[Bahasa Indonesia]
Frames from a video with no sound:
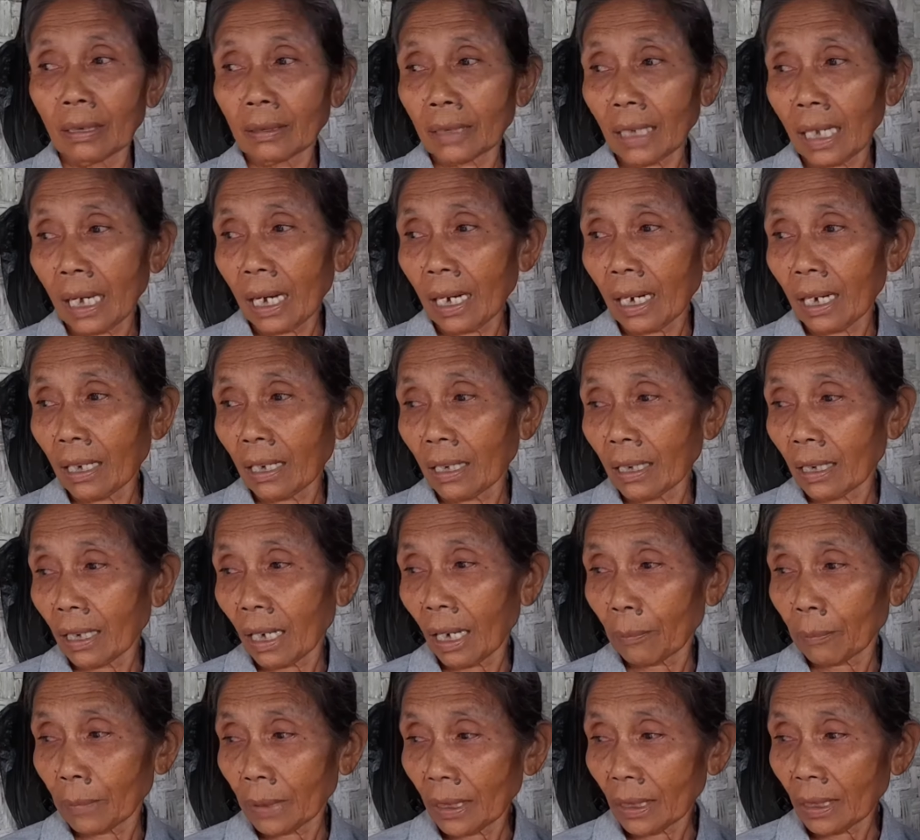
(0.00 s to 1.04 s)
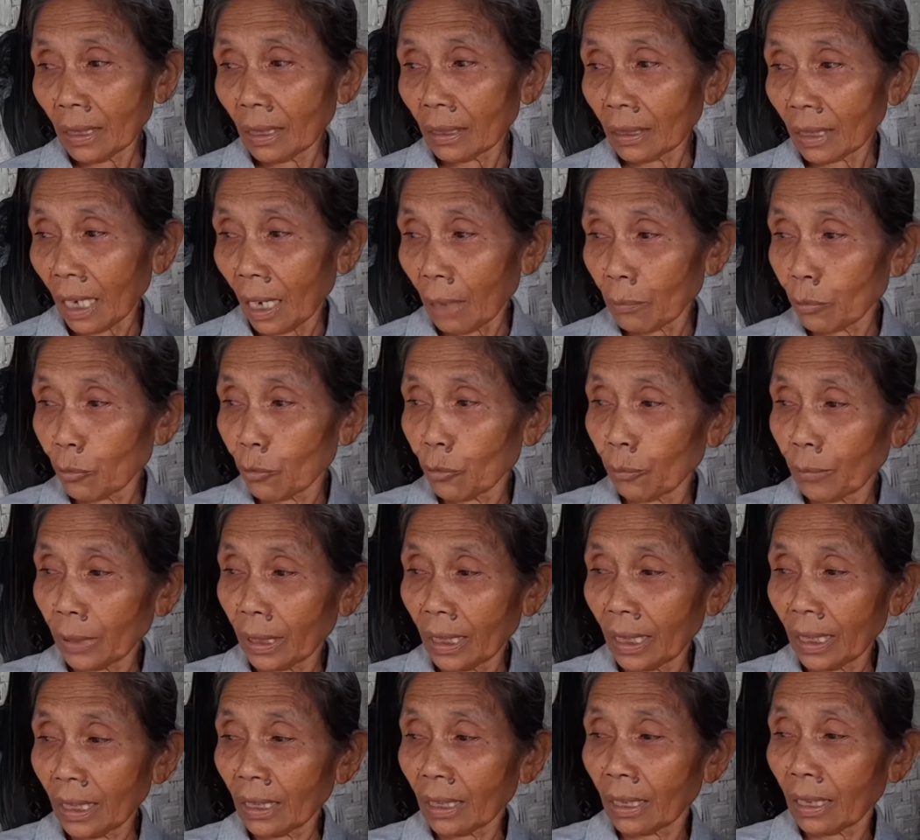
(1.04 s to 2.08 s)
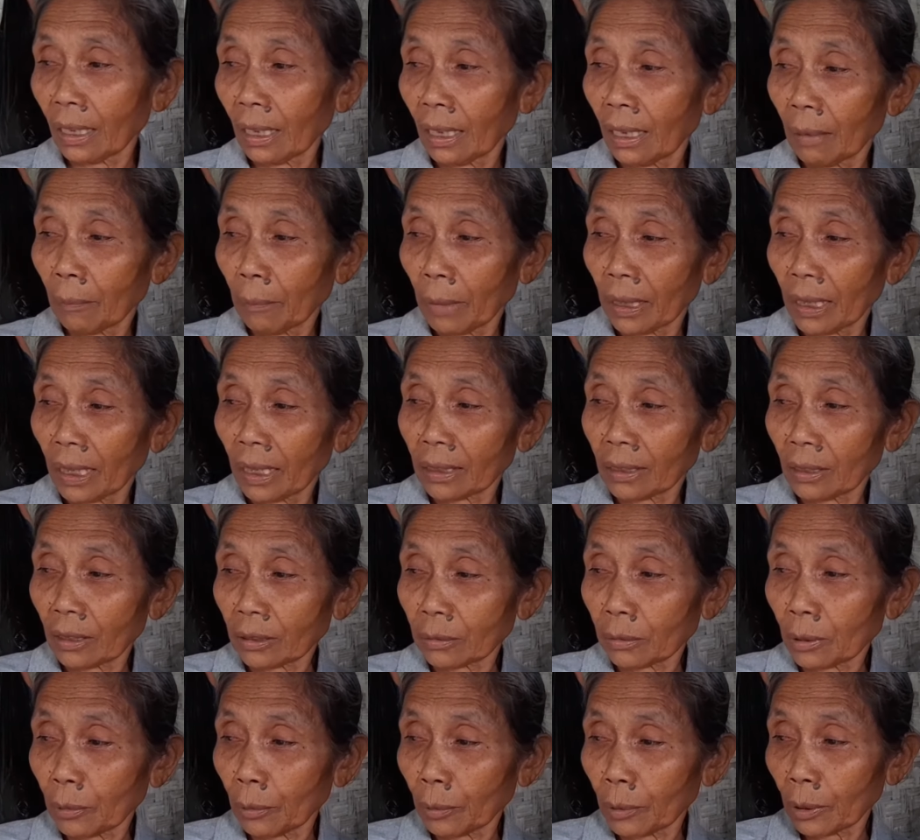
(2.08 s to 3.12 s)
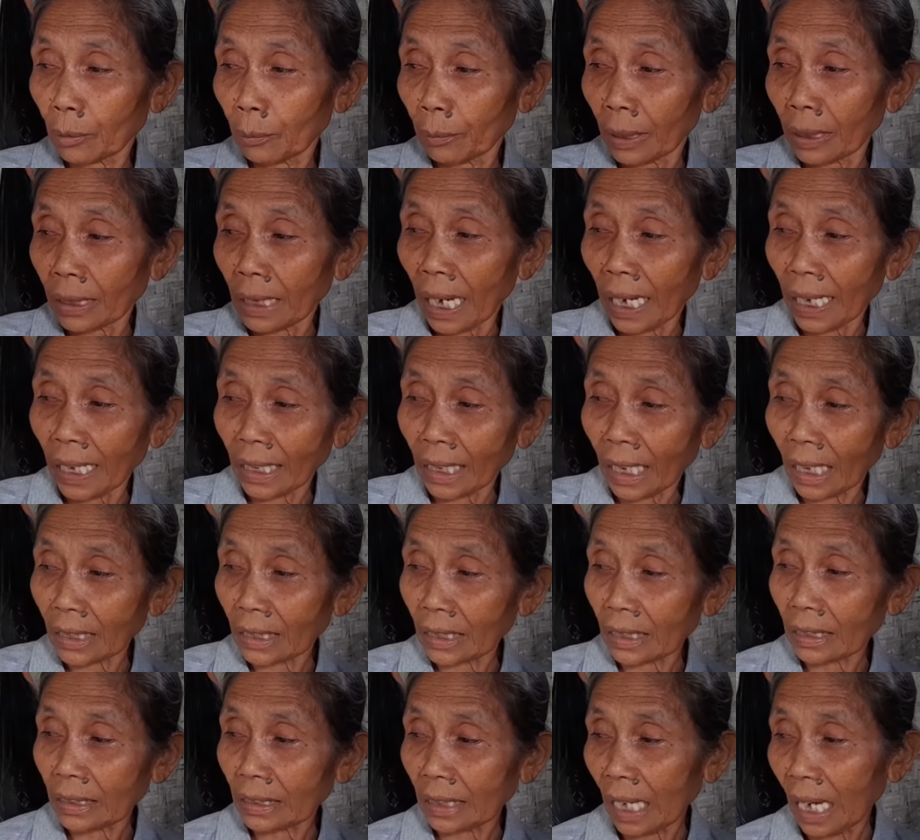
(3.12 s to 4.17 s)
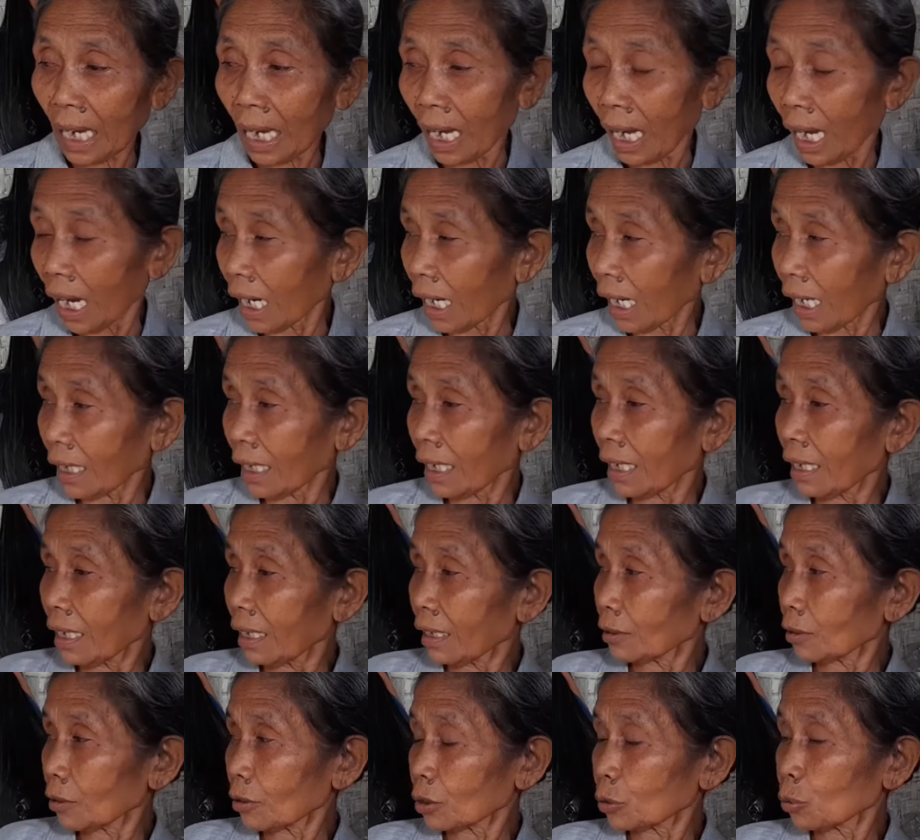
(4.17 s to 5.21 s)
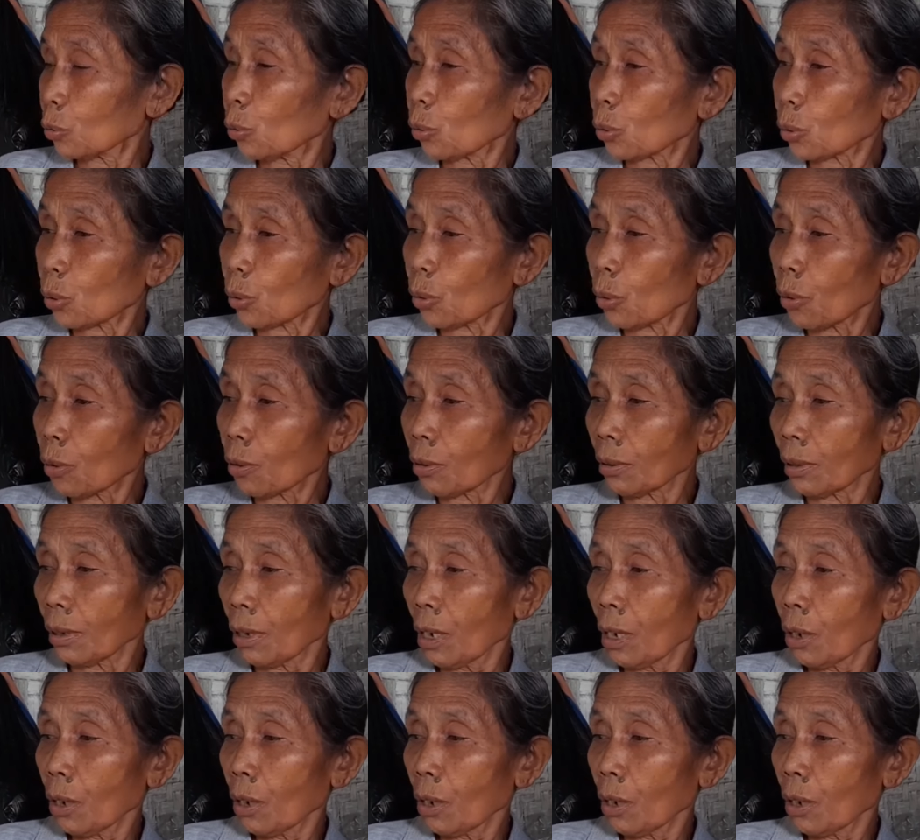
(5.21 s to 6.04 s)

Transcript: tah kalau abi ka bumi bade tos nembe naik kadinya ka tos hurung